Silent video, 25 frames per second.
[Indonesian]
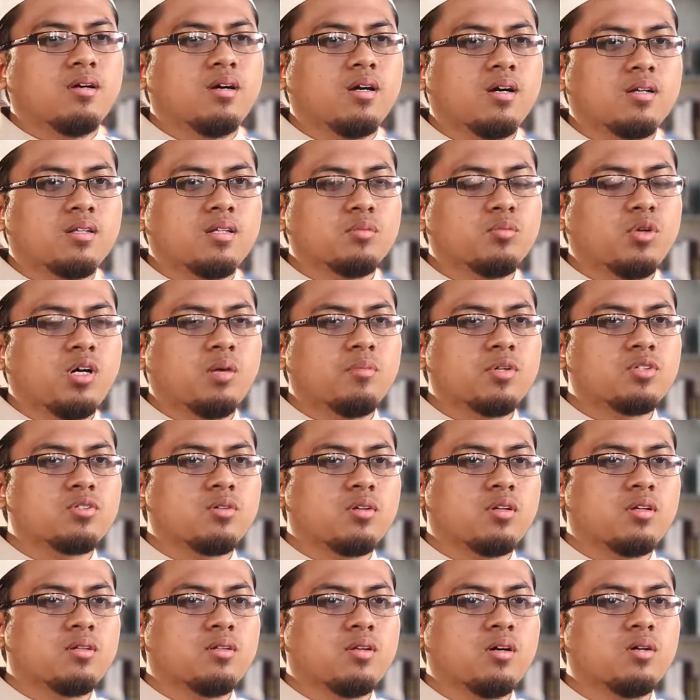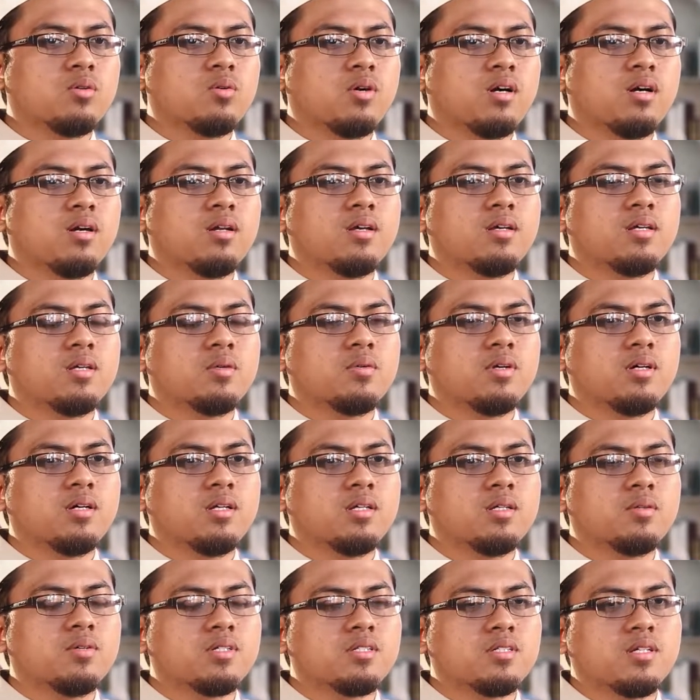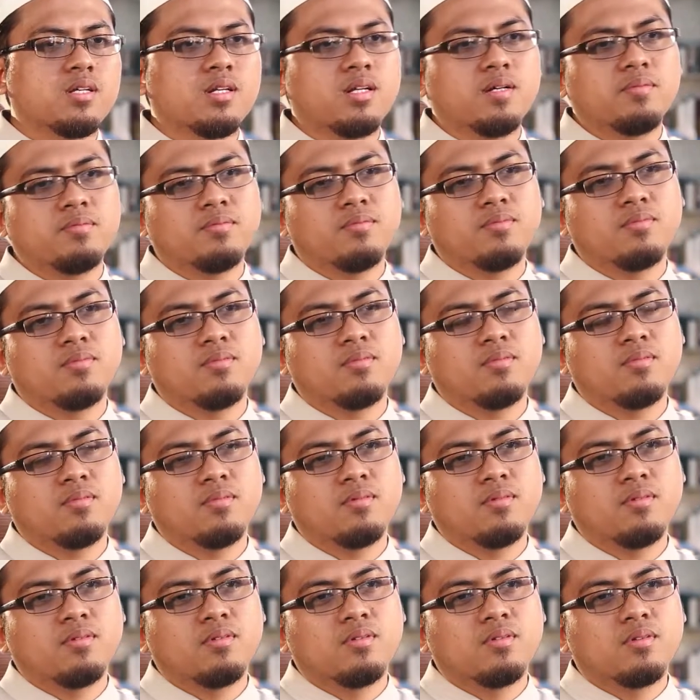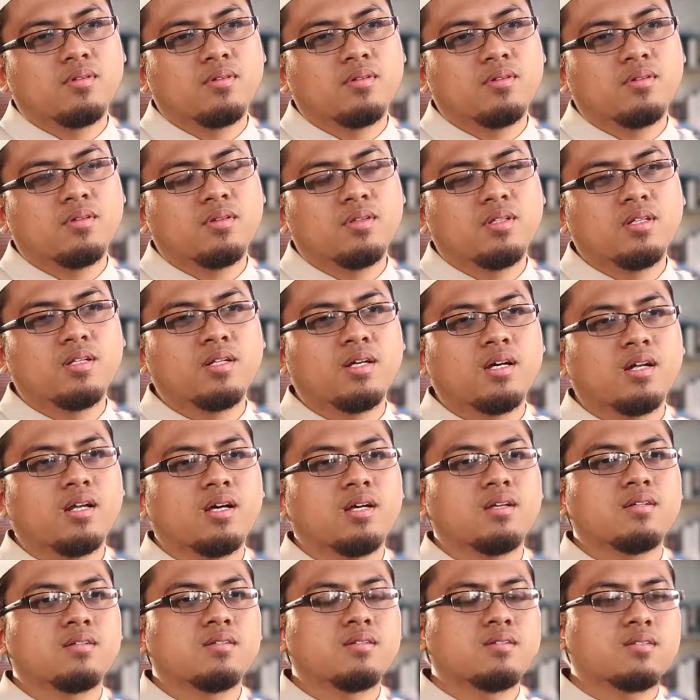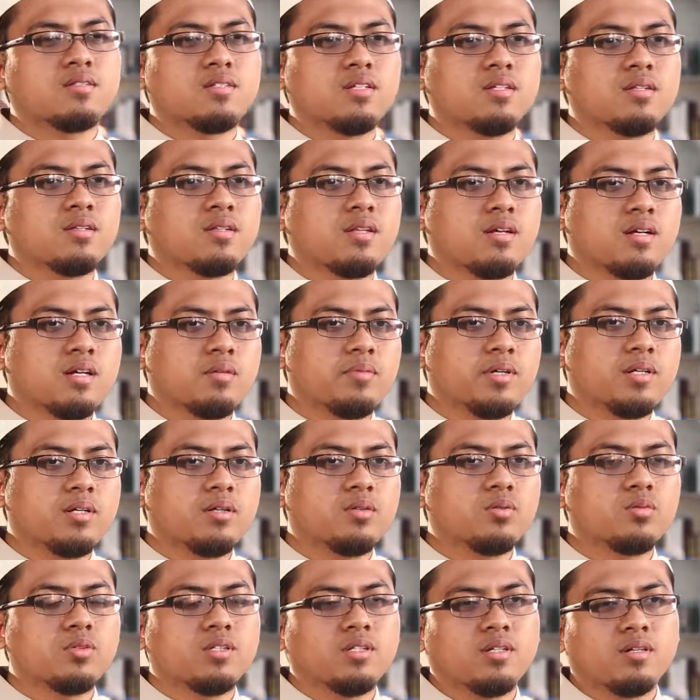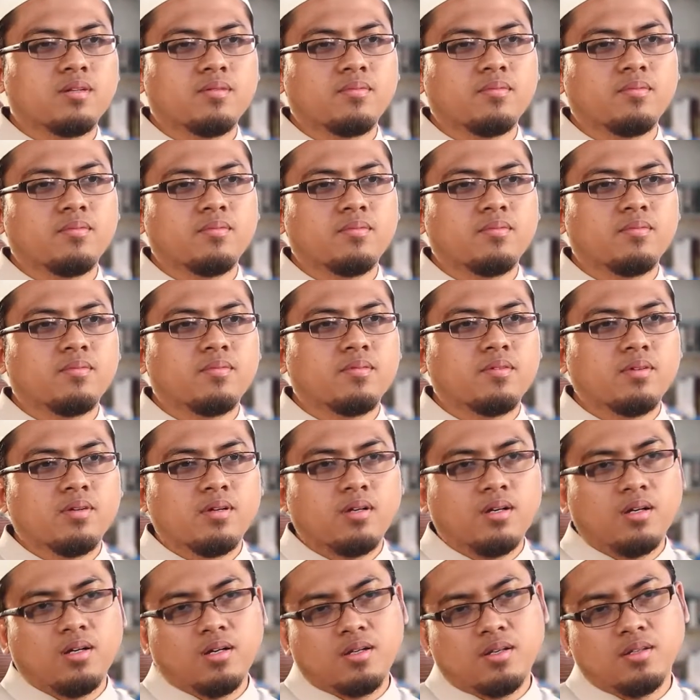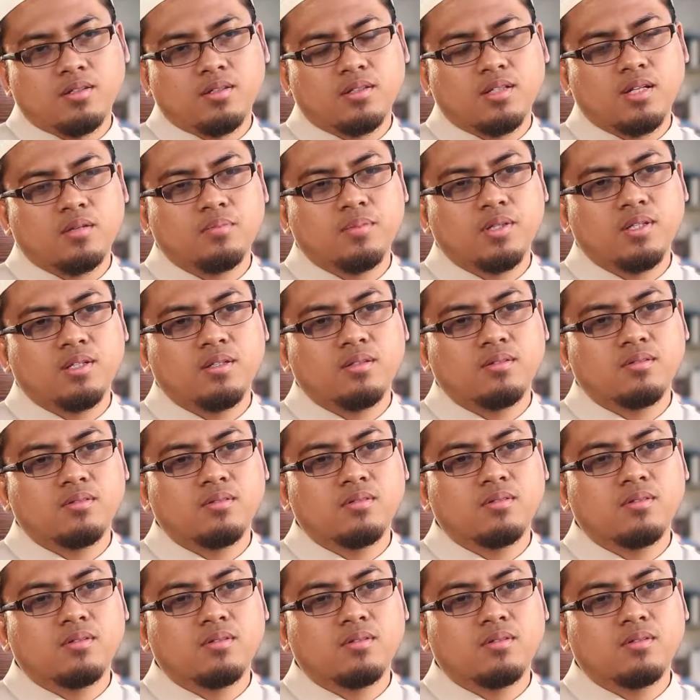Hati Muhammad SAW alaihi wasallam tidaklah cinta kepada dunia, akan tetapi